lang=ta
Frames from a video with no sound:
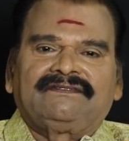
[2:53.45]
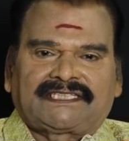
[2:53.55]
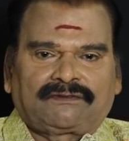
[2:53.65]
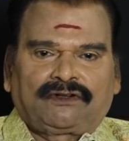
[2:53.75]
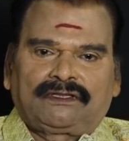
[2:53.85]

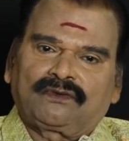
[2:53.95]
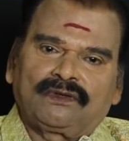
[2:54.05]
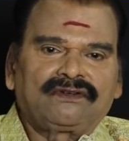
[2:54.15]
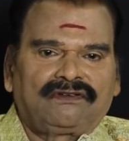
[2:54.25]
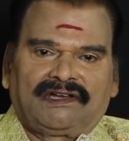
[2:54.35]
விஷம் கொடுத்து
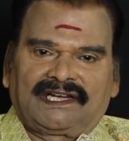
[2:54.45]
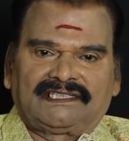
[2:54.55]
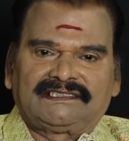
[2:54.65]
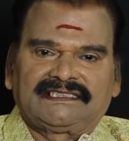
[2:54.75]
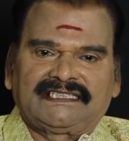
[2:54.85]
கொன்று
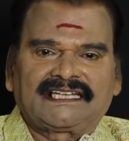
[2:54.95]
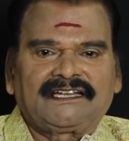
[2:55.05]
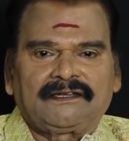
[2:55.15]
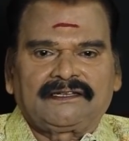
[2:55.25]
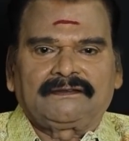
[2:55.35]
விடுவார்கள்
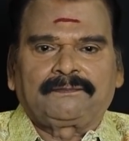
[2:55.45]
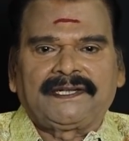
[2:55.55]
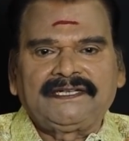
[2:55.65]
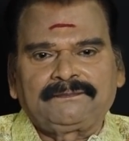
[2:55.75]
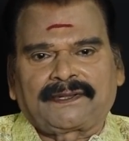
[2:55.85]
ஏன்னா
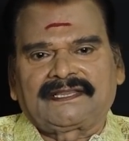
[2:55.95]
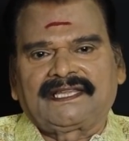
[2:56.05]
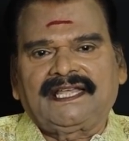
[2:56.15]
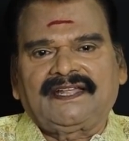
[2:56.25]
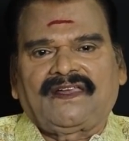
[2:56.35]
பெண்
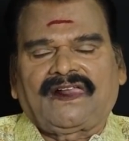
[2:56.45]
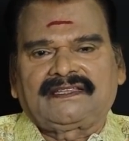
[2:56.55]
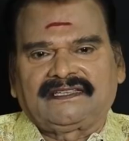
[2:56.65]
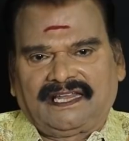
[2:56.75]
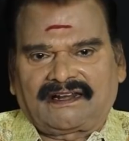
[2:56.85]
பிறந்தால்
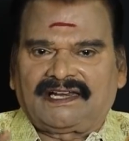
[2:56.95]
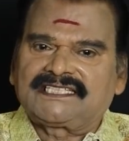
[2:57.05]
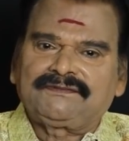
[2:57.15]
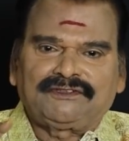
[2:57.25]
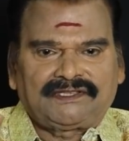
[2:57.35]
எல்லாரும்
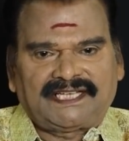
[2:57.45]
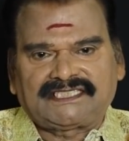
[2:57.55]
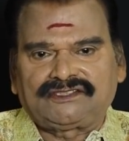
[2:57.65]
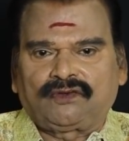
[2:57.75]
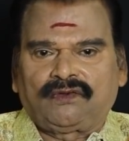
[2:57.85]
லட்சுமி
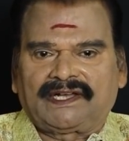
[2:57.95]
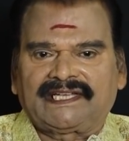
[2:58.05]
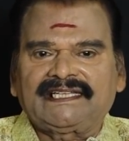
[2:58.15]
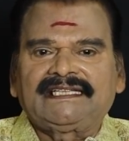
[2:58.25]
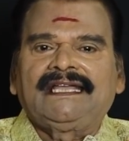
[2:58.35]
வந்தாச்சுன்னு
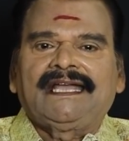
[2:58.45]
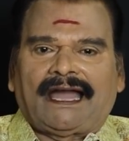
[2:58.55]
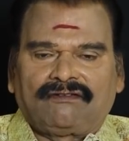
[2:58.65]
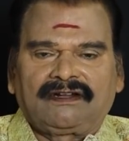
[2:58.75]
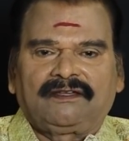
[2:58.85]
சொல்லுவாங்க
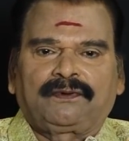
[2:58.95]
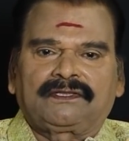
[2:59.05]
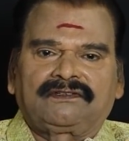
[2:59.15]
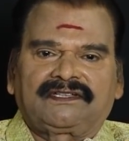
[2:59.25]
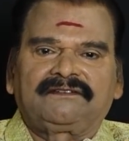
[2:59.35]
அவங்கள
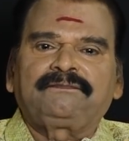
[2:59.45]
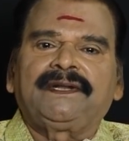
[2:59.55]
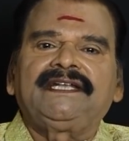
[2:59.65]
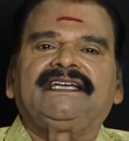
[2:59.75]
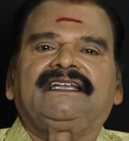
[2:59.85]
பொறுத்த வரைக்கும்
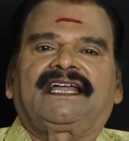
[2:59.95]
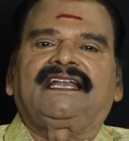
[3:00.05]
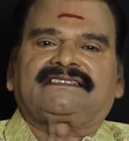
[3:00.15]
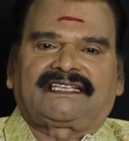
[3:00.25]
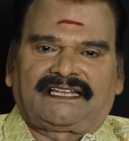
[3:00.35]
பெண்
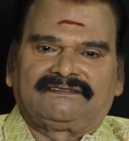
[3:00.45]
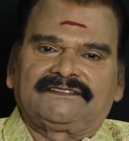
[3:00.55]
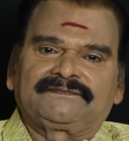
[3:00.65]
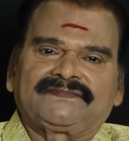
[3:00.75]
என்றால் செலவு